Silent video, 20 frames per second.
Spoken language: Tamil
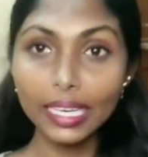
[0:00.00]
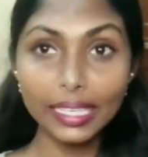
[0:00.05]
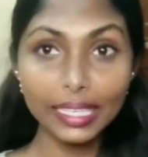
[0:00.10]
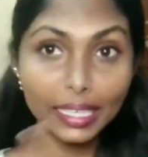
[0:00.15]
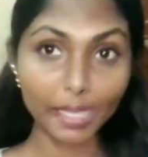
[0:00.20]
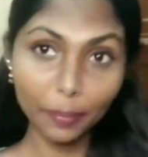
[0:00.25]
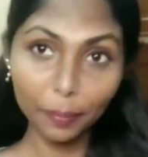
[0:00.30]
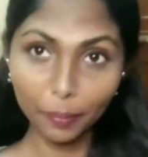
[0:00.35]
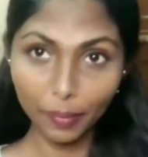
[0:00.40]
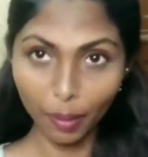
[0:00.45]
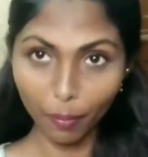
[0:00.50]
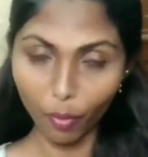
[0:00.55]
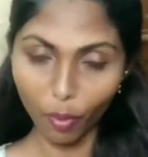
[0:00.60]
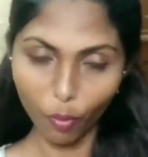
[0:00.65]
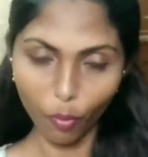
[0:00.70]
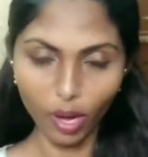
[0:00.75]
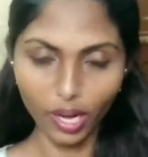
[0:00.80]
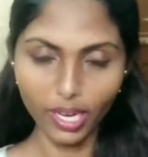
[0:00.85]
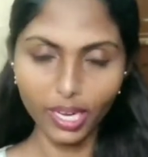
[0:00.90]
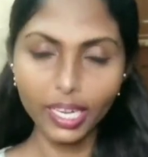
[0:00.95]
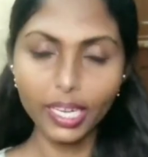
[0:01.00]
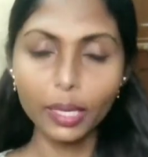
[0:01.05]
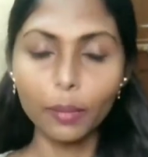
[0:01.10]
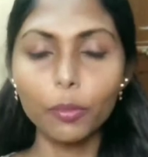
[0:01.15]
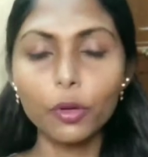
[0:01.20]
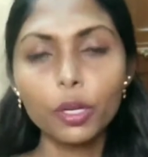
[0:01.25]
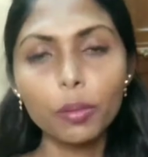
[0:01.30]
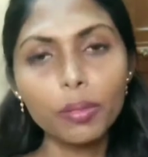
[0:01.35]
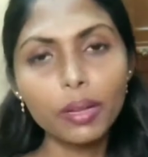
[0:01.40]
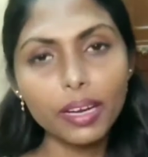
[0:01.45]
டிப் நம்பர் ஒன் இப்போ
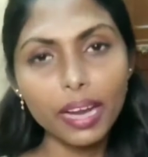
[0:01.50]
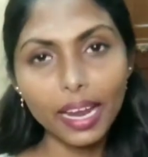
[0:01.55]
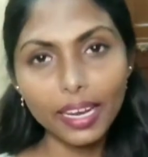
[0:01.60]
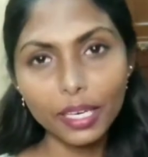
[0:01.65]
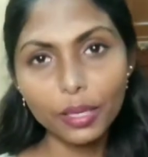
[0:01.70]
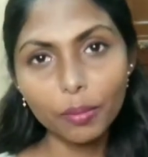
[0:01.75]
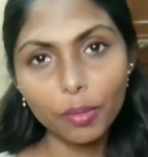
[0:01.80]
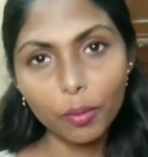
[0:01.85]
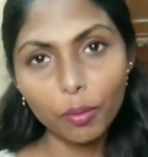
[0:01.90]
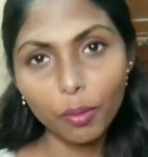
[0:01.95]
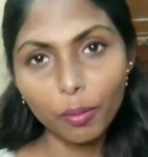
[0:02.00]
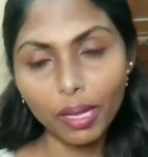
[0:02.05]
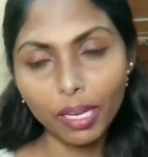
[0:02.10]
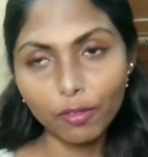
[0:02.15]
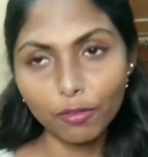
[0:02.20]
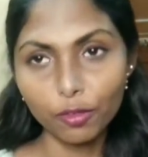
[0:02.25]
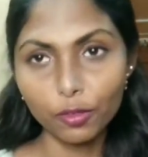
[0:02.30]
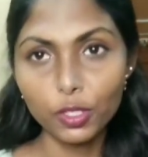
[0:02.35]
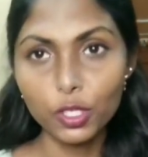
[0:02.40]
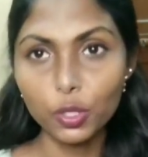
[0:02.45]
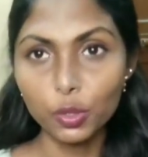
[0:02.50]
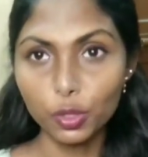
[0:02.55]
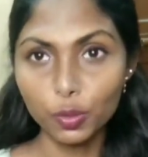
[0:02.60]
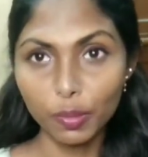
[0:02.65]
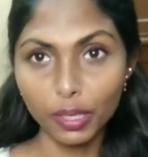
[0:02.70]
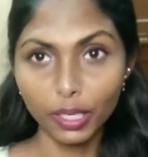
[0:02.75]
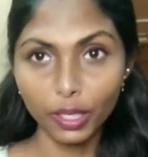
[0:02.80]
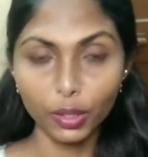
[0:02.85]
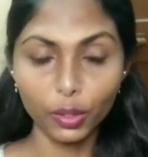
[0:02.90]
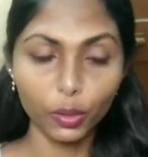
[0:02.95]
நம்ம ரேண்டமாக மொபைல் ஃபோன்ஸ் யூஸ்
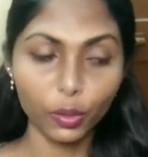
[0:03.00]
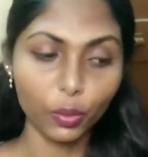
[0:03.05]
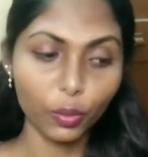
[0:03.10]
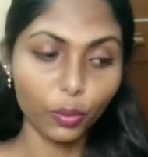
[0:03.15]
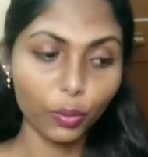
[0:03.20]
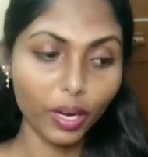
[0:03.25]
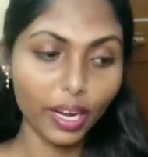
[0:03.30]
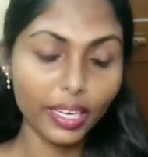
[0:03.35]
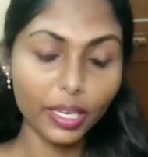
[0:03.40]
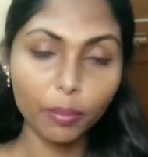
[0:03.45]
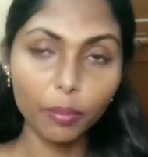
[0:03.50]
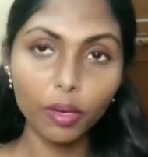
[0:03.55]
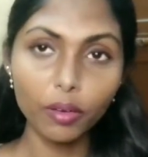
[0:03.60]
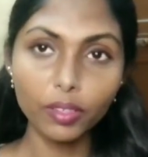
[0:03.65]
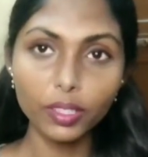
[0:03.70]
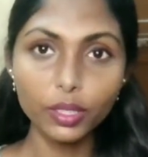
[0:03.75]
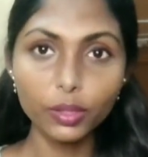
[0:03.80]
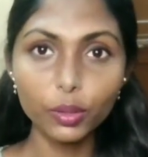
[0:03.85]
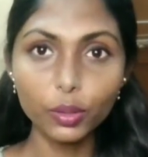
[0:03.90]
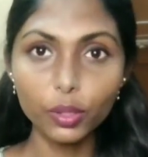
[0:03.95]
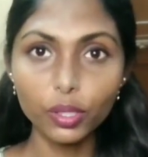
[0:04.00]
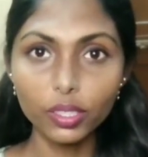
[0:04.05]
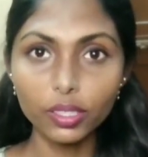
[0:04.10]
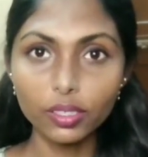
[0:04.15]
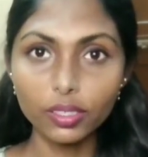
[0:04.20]
இருக்கோம் ரேண்டமாக வந்து ஒரு